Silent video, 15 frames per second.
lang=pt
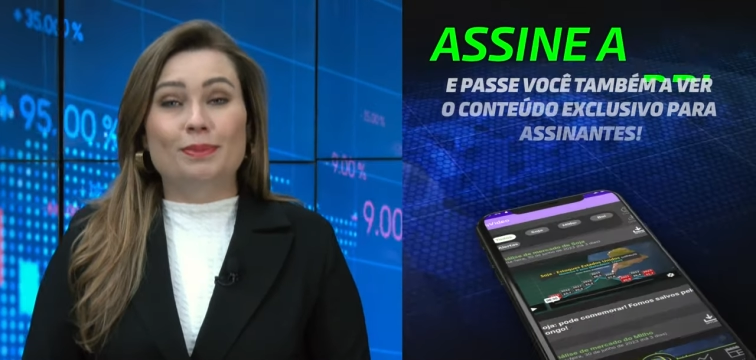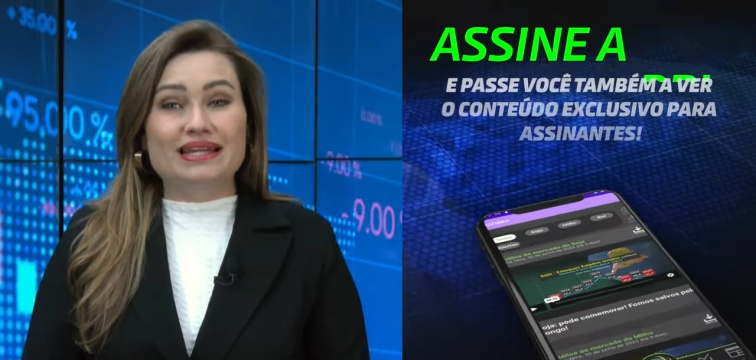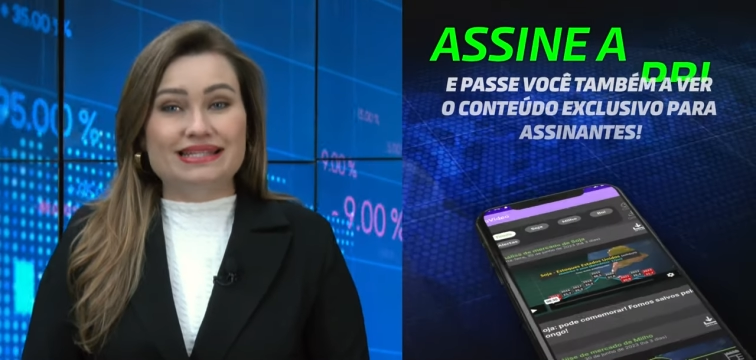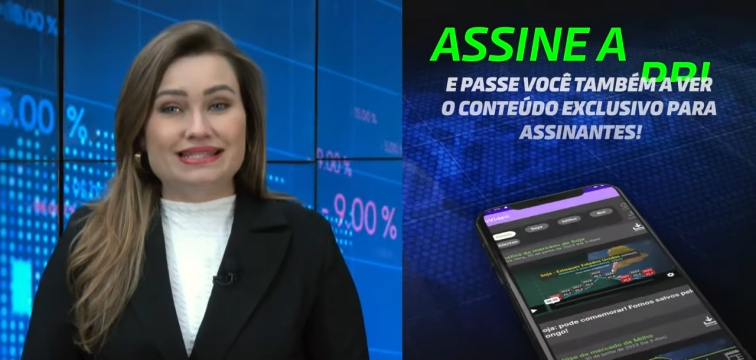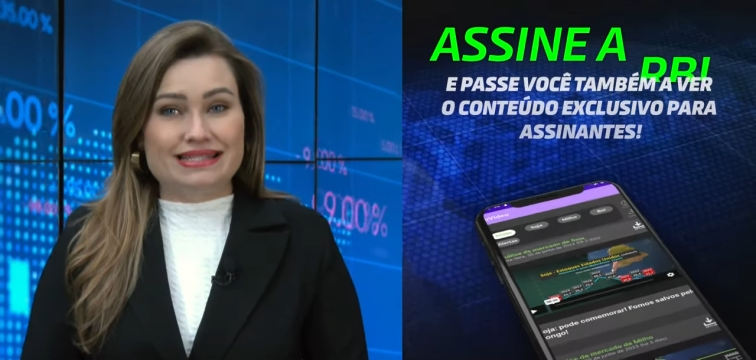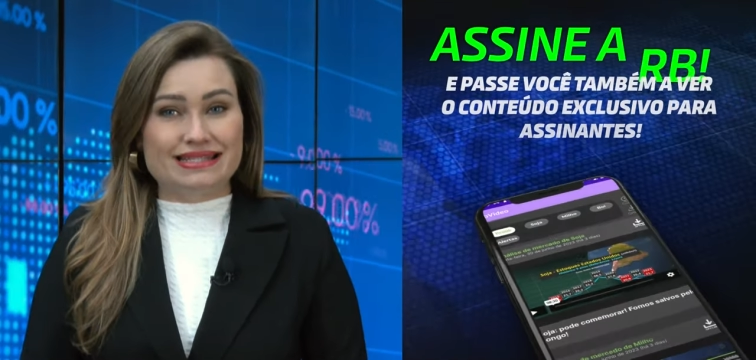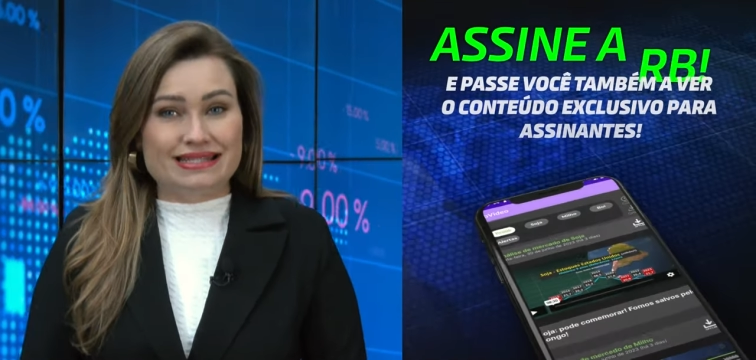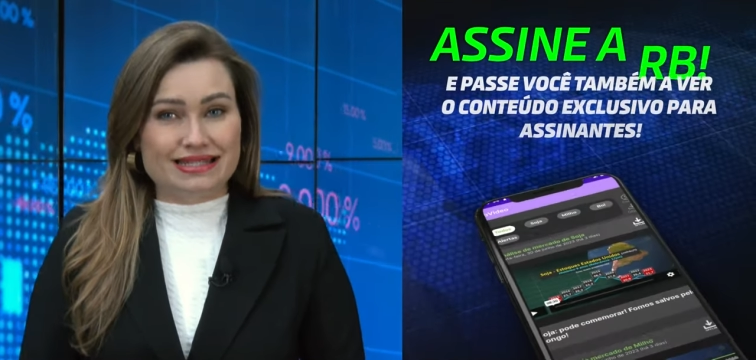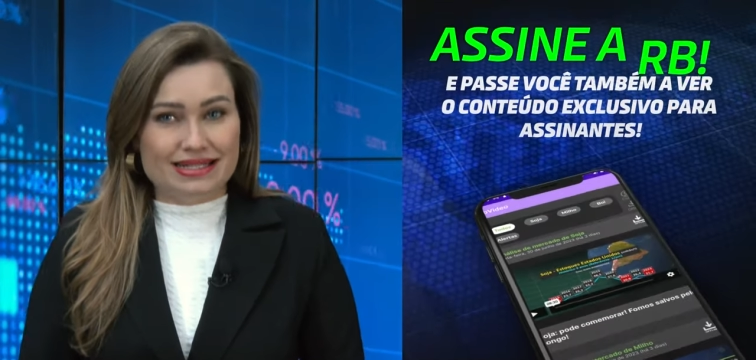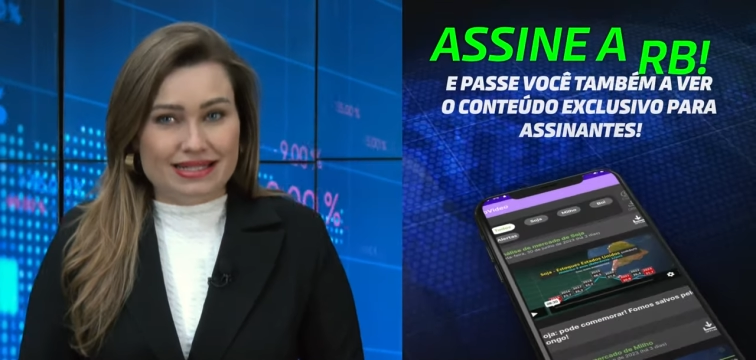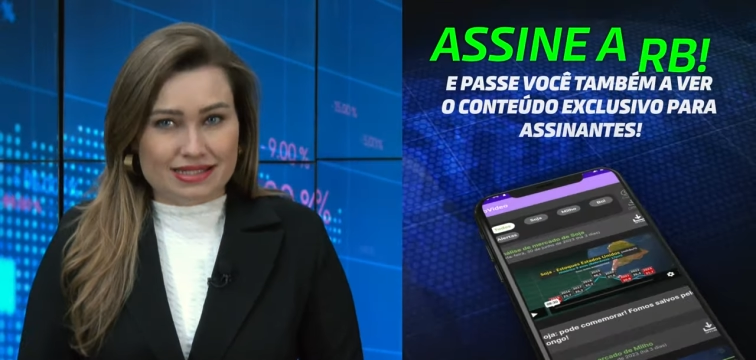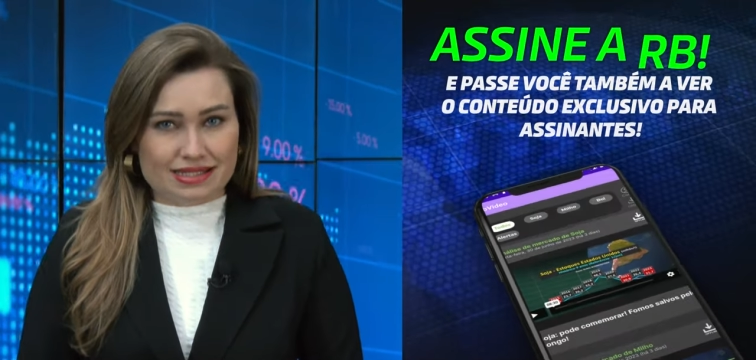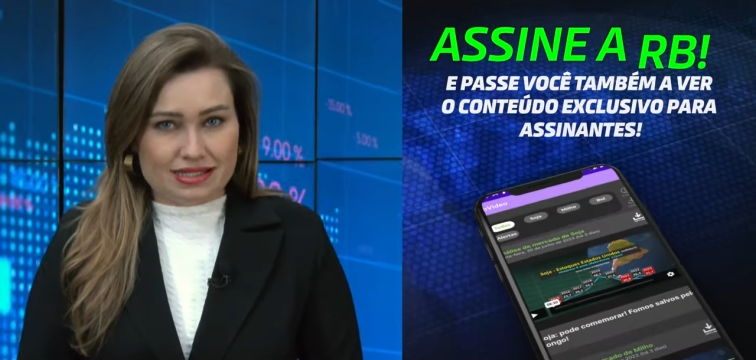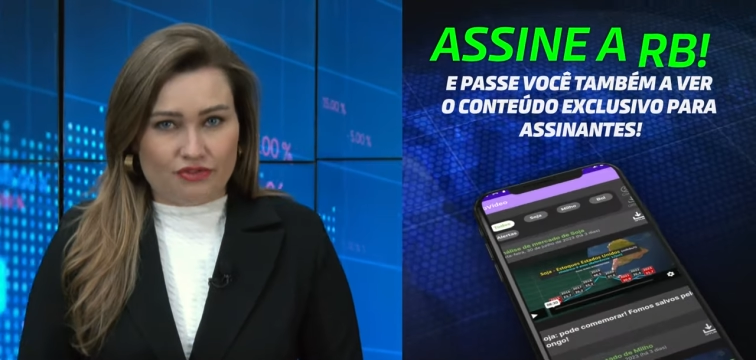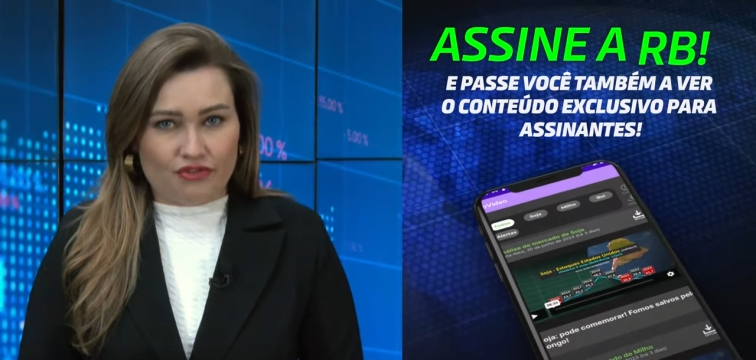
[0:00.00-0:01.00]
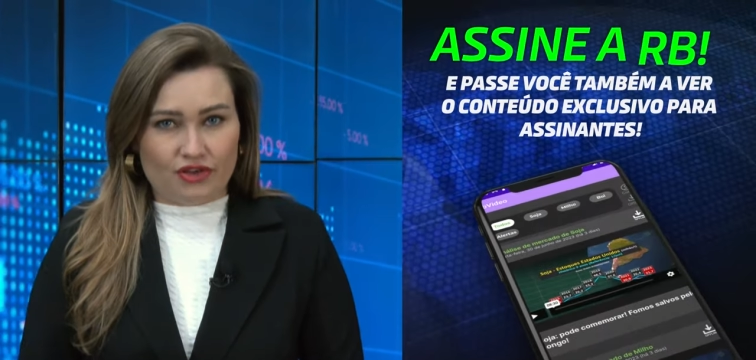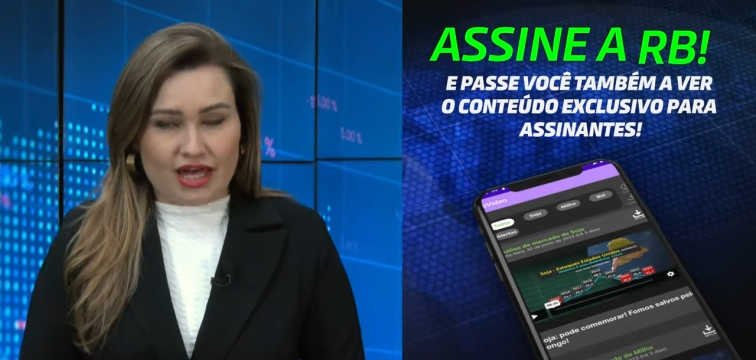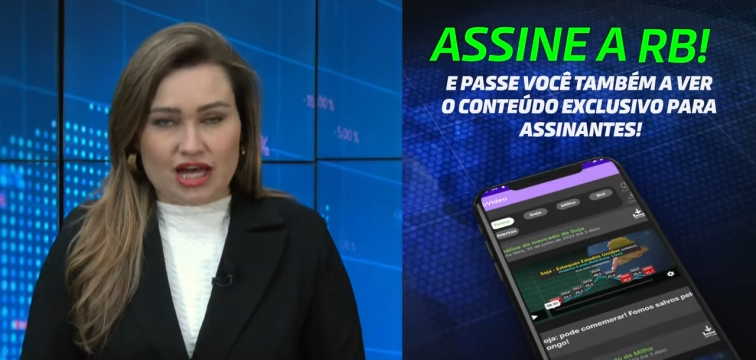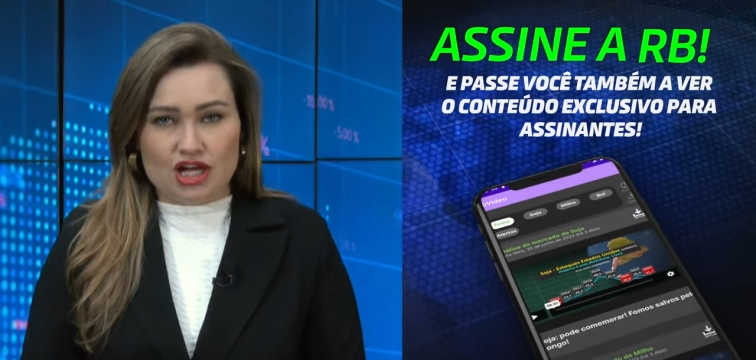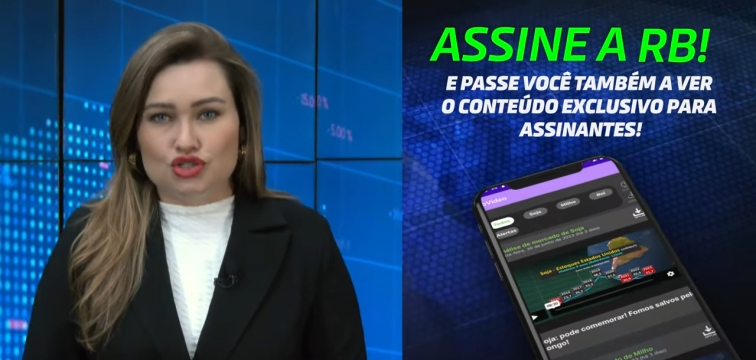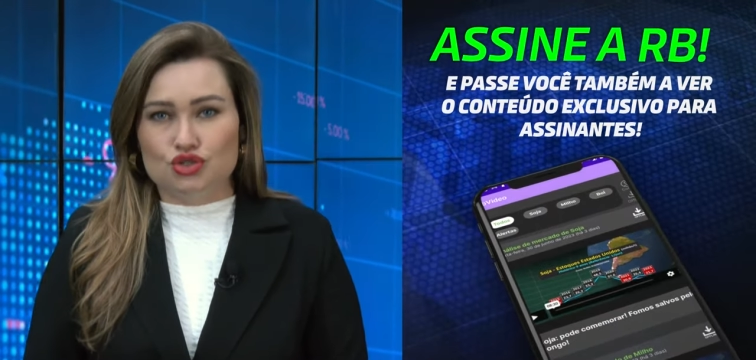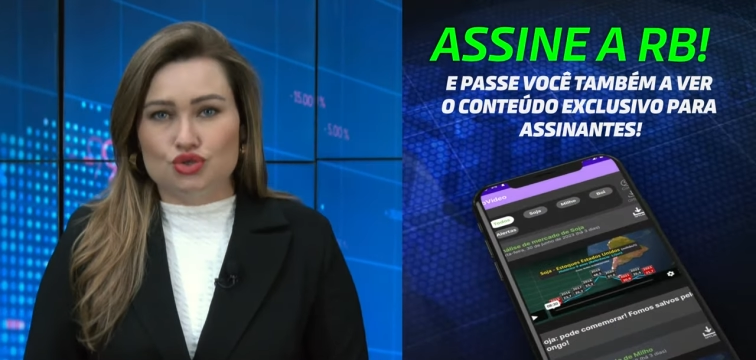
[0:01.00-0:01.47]
precisa
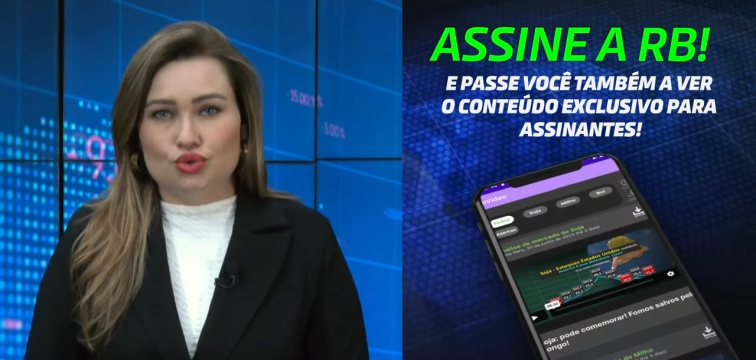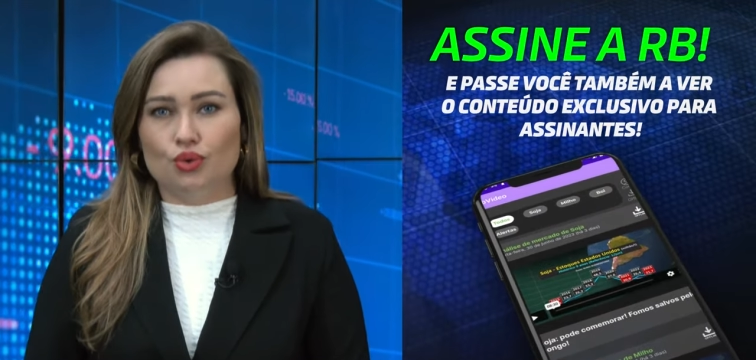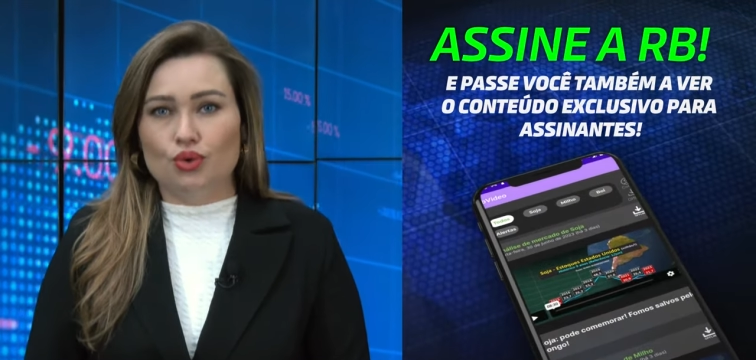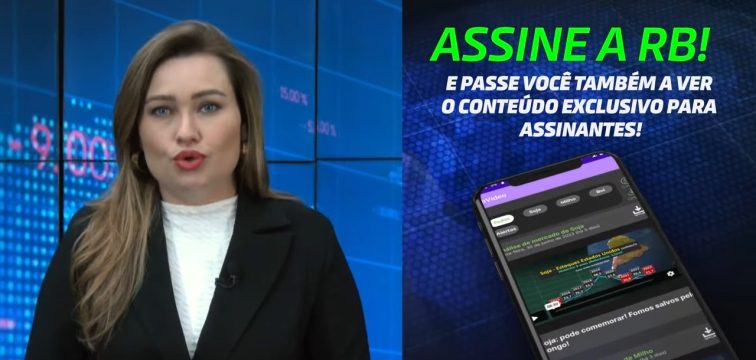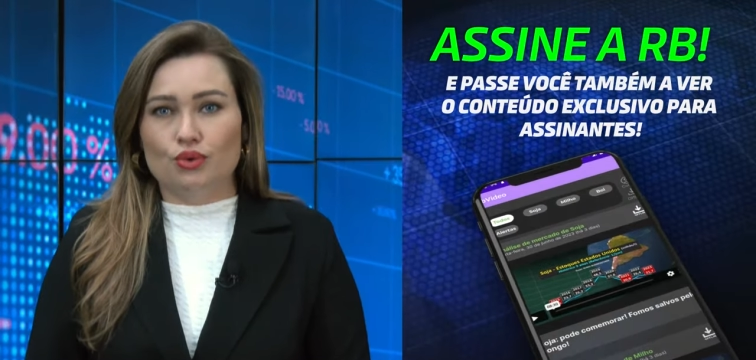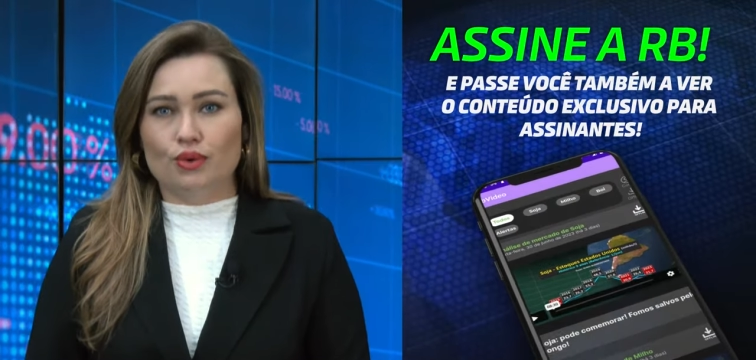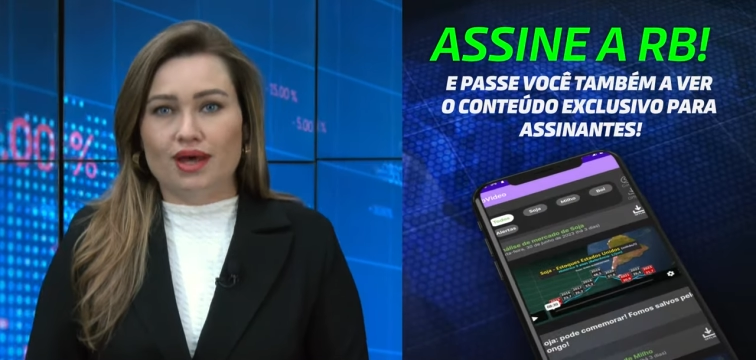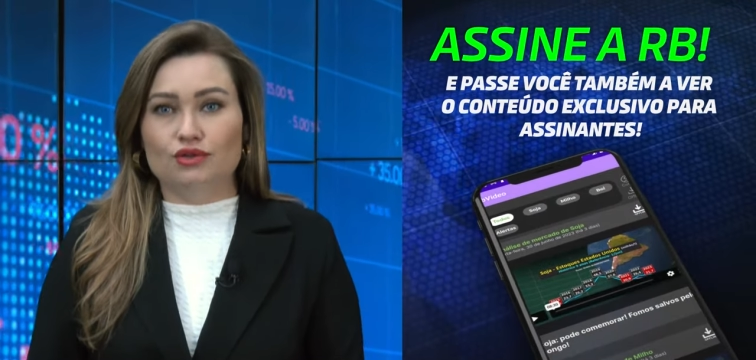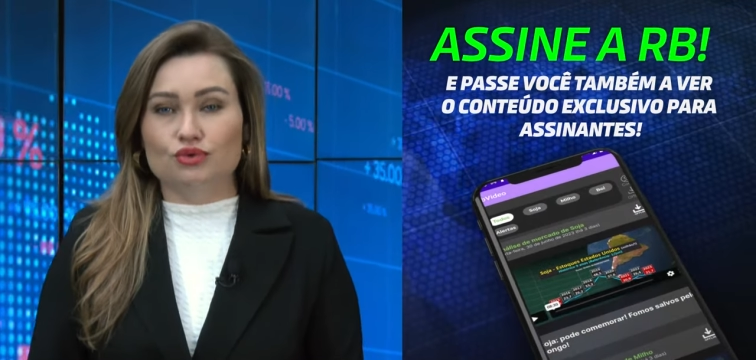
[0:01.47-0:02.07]
ficar de olho